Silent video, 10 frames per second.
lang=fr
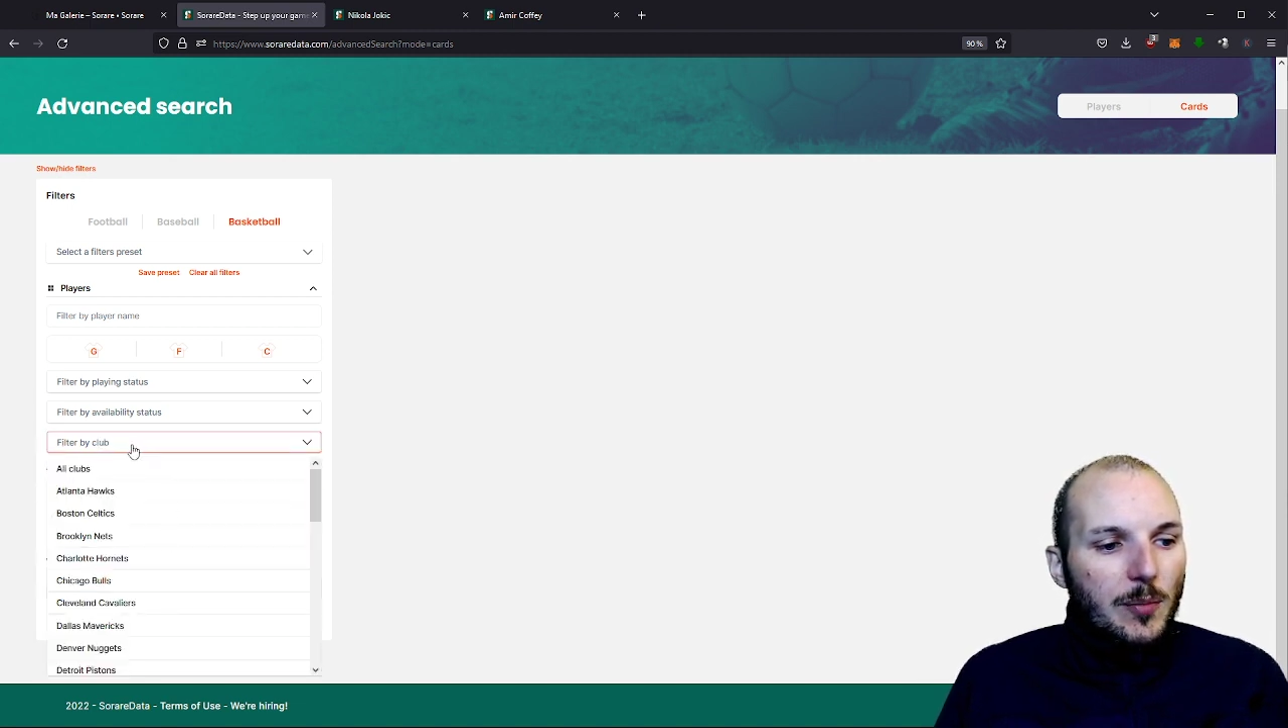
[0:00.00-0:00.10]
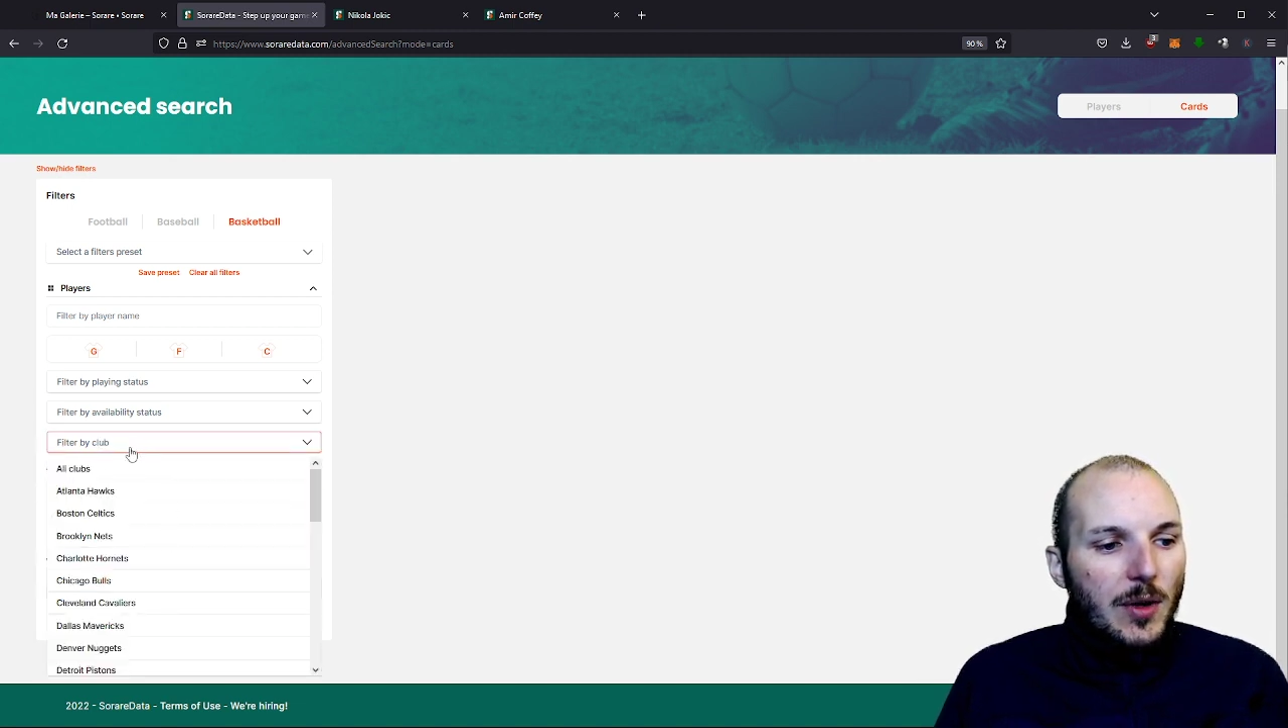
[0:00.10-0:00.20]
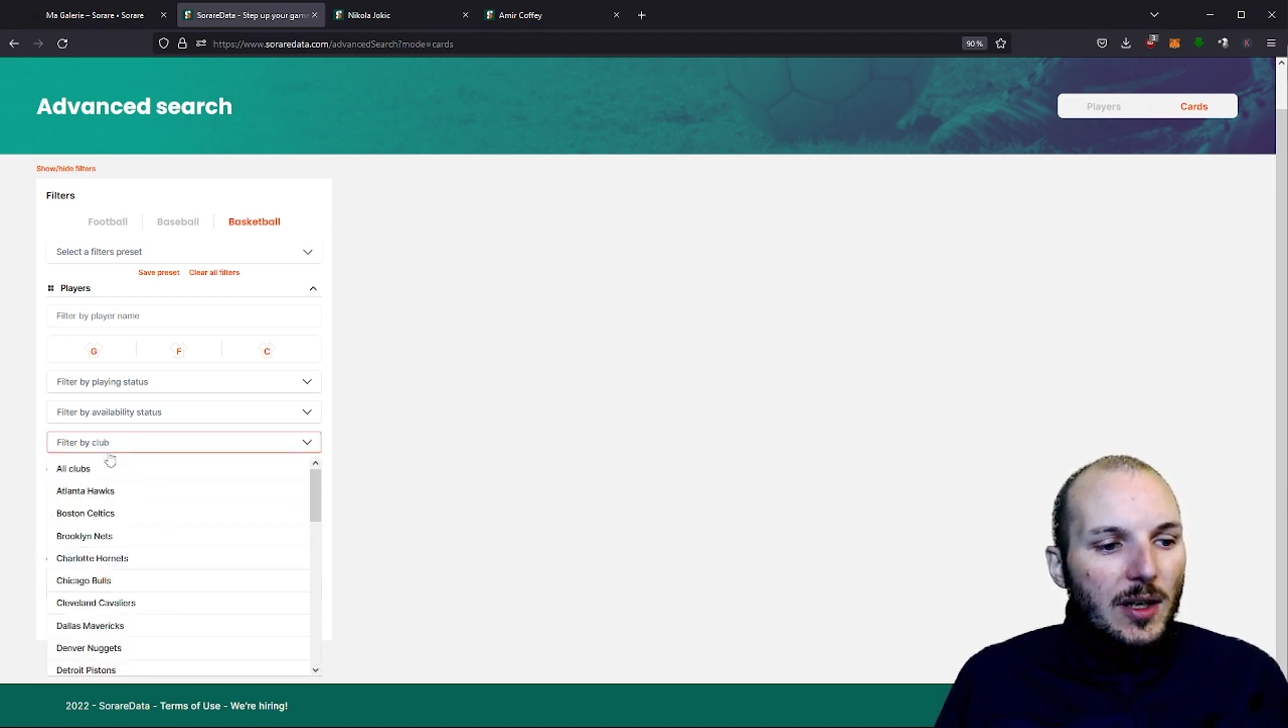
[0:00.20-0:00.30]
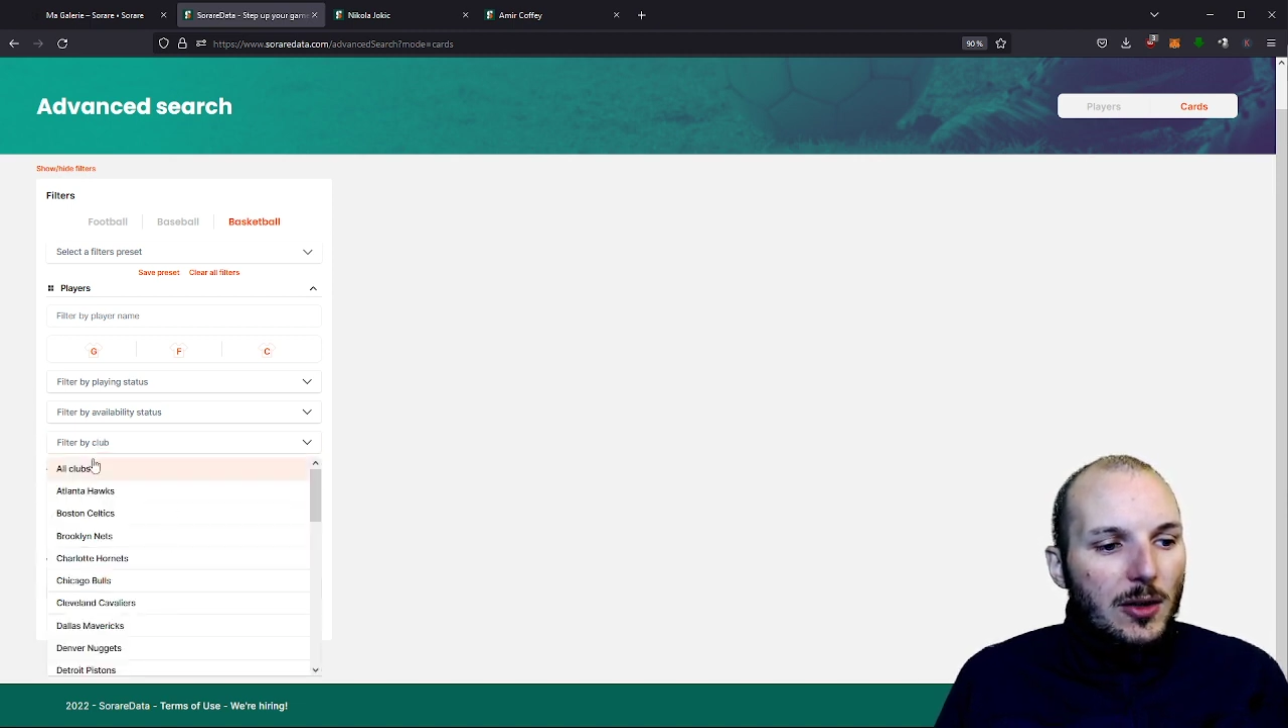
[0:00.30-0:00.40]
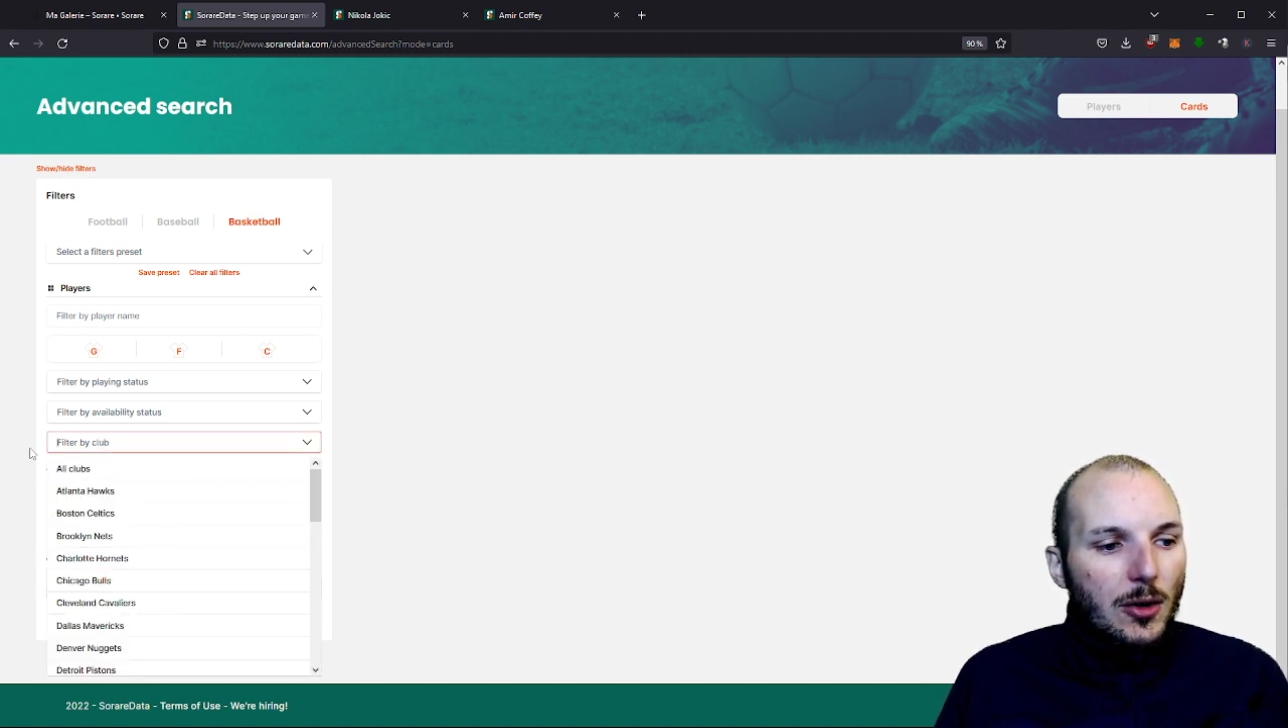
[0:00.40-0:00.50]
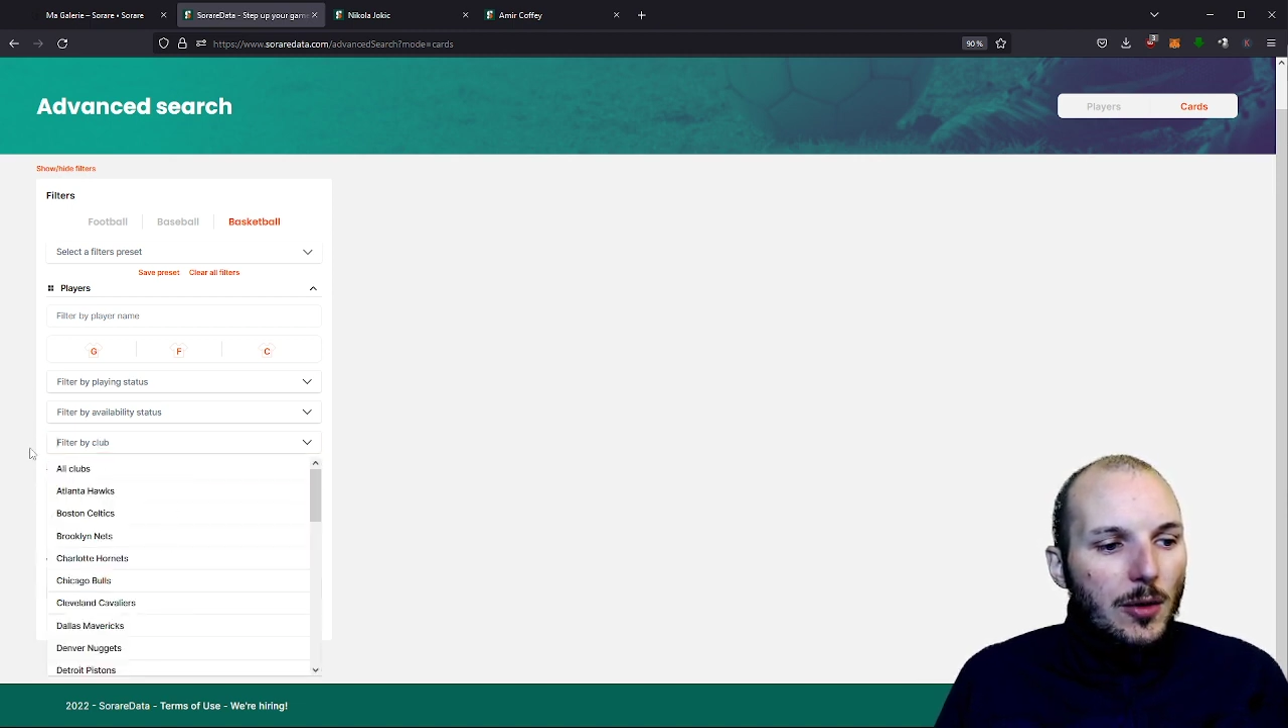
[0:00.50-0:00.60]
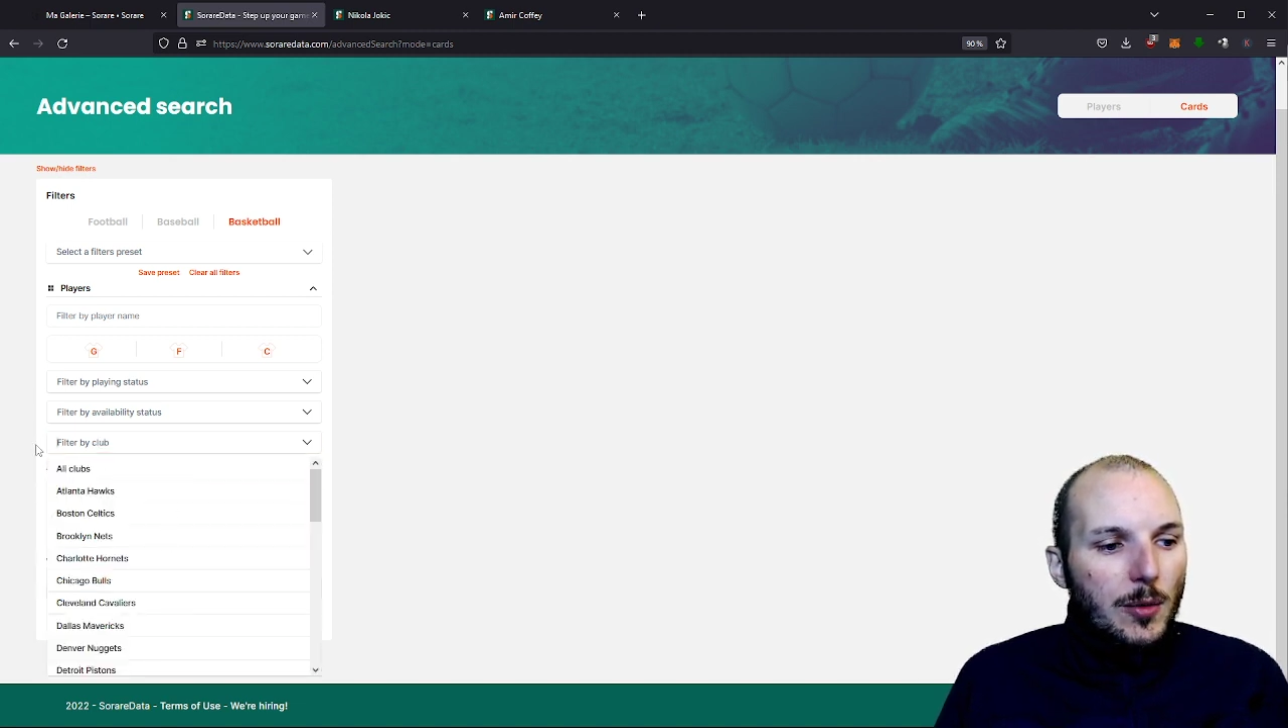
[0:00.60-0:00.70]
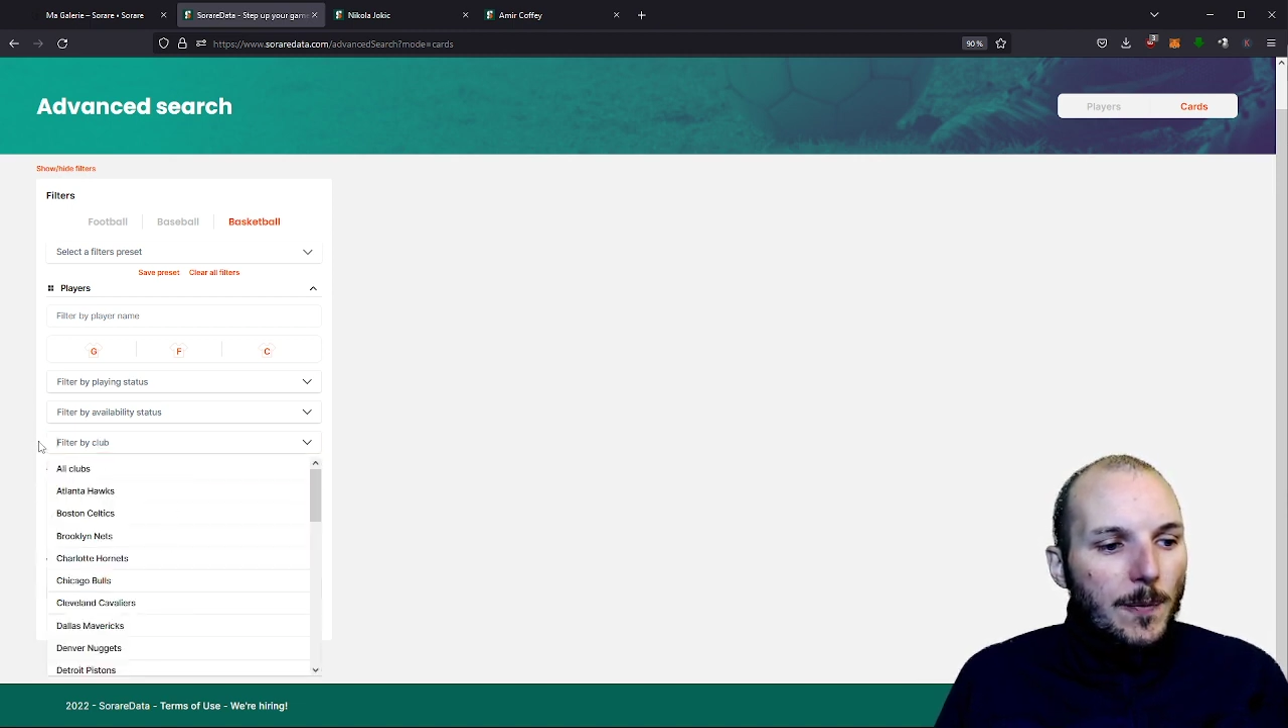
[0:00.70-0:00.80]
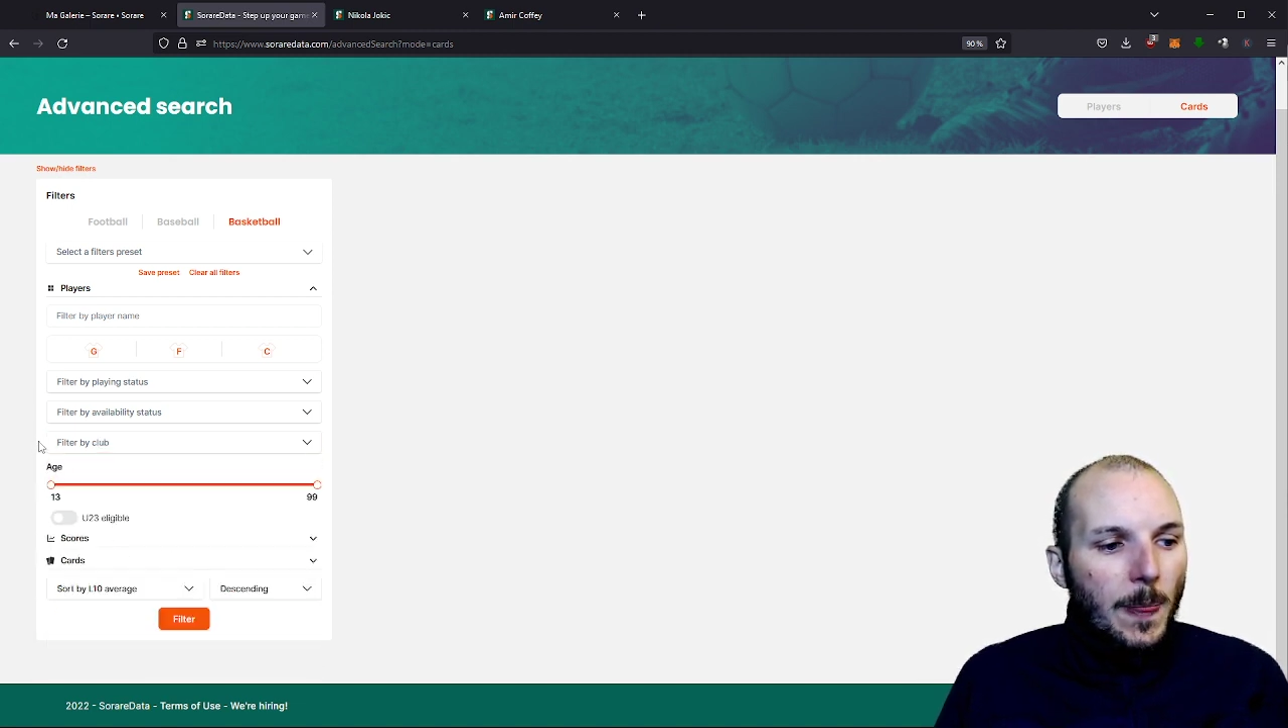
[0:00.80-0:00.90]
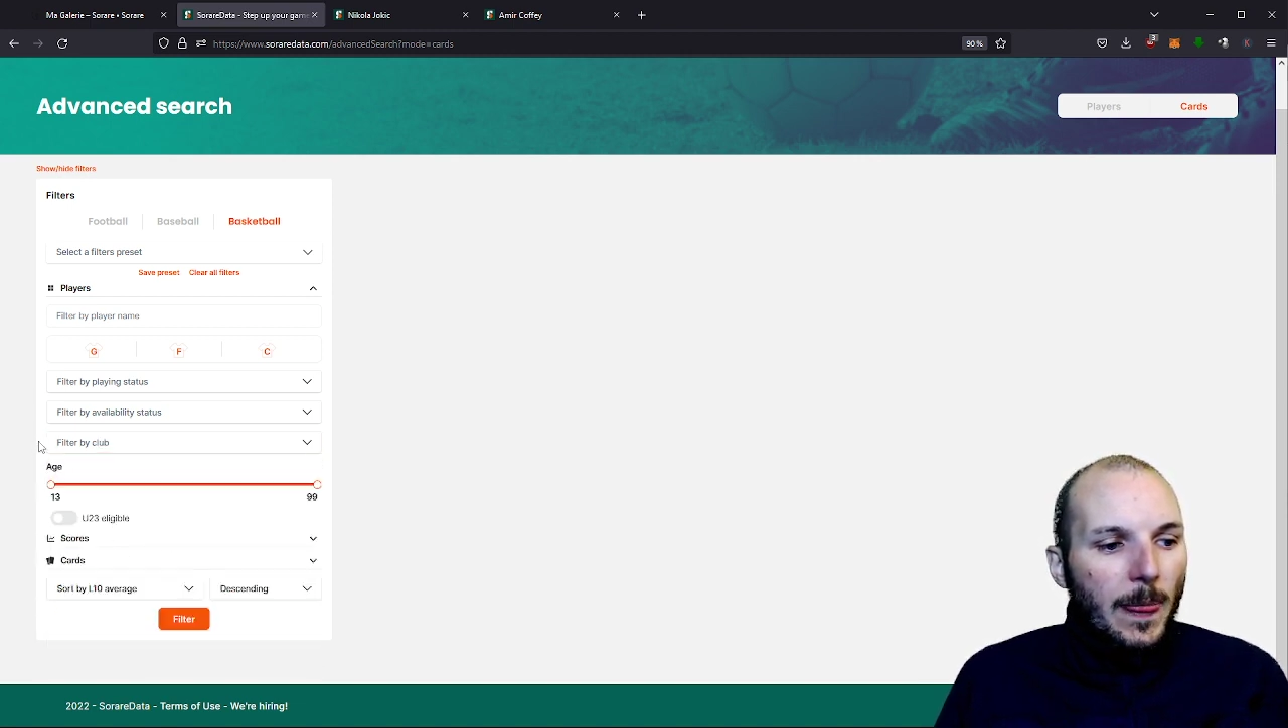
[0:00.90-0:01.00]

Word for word: par club,